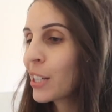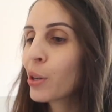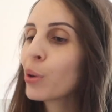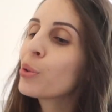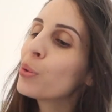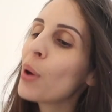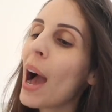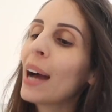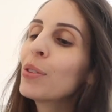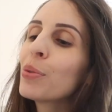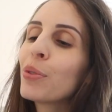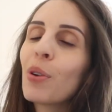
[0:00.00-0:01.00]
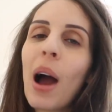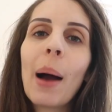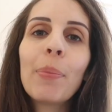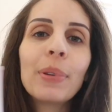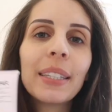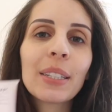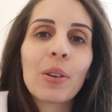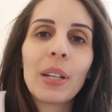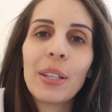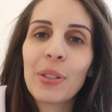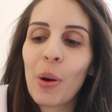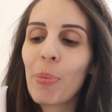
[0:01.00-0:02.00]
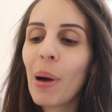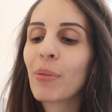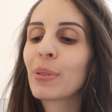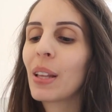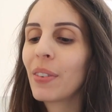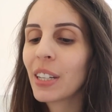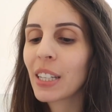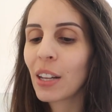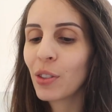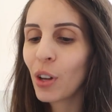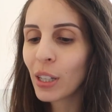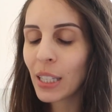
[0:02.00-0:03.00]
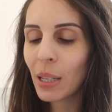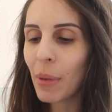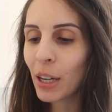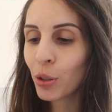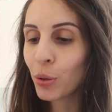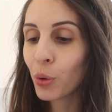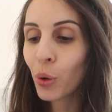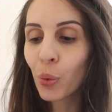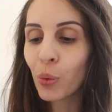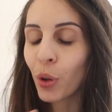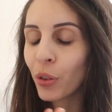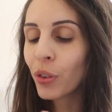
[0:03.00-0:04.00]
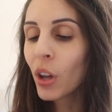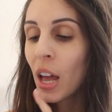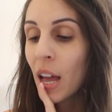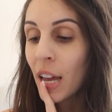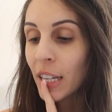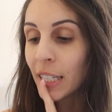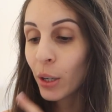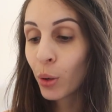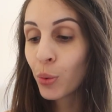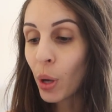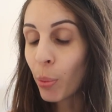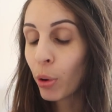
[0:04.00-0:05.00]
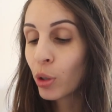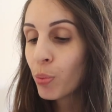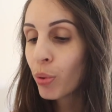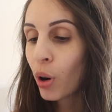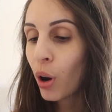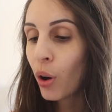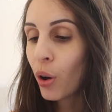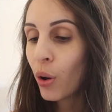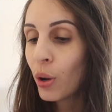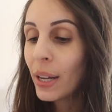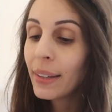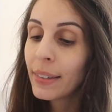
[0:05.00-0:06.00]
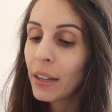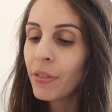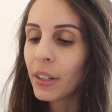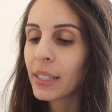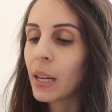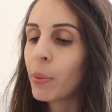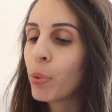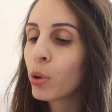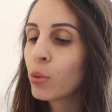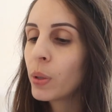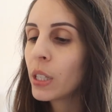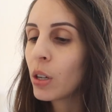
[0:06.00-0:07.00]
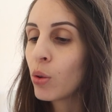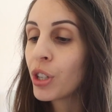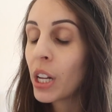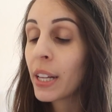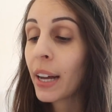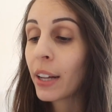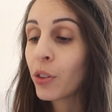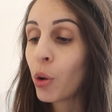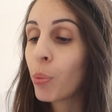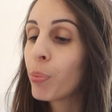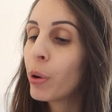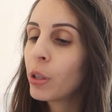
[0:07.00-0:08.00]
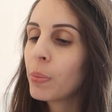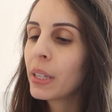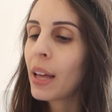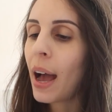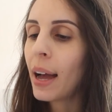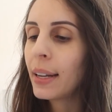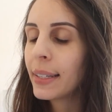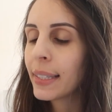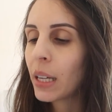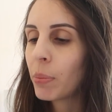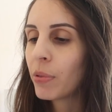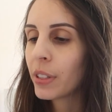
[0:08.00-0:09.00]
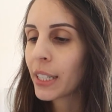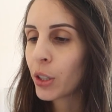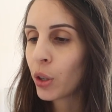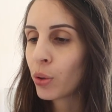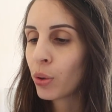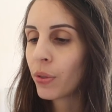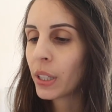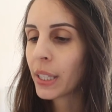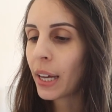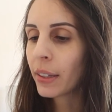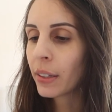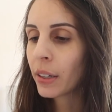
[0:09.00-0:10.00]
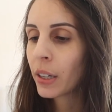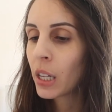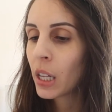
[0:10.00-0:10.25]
Et j'ai reçu à nouveau un petit colis sans part, vous savez que j'adore cette marque, je suis trop contente. J'ai reçu un produit pour euh, l'été, enfin c'est un produit, le gel hydratant Bonne Mine, allez simple 24h sur 24